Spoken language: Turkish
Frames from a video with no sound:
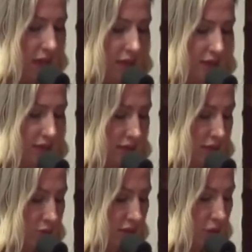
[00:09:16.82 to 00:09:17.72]

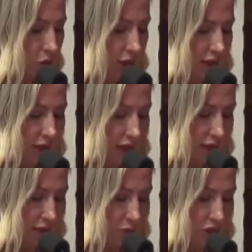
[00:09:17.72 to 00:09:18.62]
Kadınlarımıza yönelik
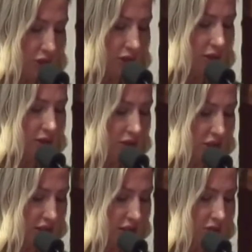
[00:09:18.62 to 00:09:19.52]
ayrımcı,
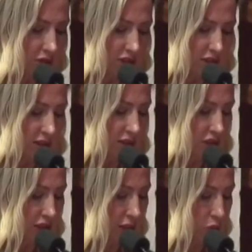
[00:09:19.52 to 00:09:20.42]
dışlayıcı ve şiddet
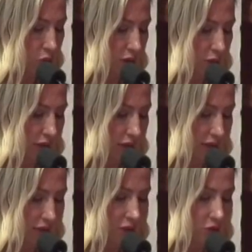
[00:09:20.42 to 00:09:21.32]
içeren
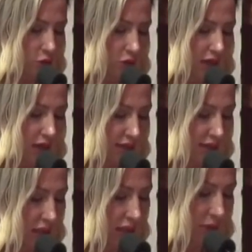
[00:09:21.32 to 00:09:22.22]
uygulamalar sona
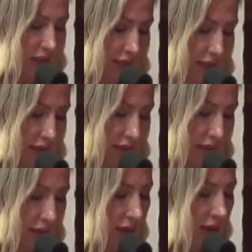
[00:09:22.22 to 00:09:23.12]

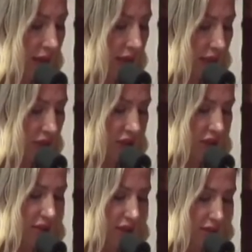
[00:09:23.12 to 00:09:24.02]
erdirilebildiğinde
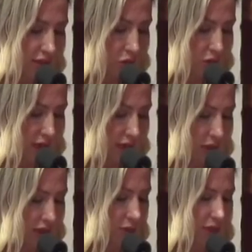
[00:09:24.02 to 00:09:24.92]
geleceğe daha da
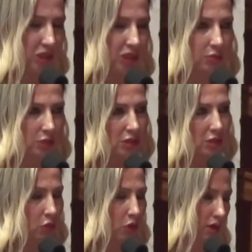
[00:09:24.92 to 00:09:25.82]
güvenli bakabileceğimiz
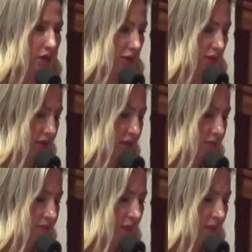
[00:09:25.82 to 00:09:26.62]
muhakkaktır.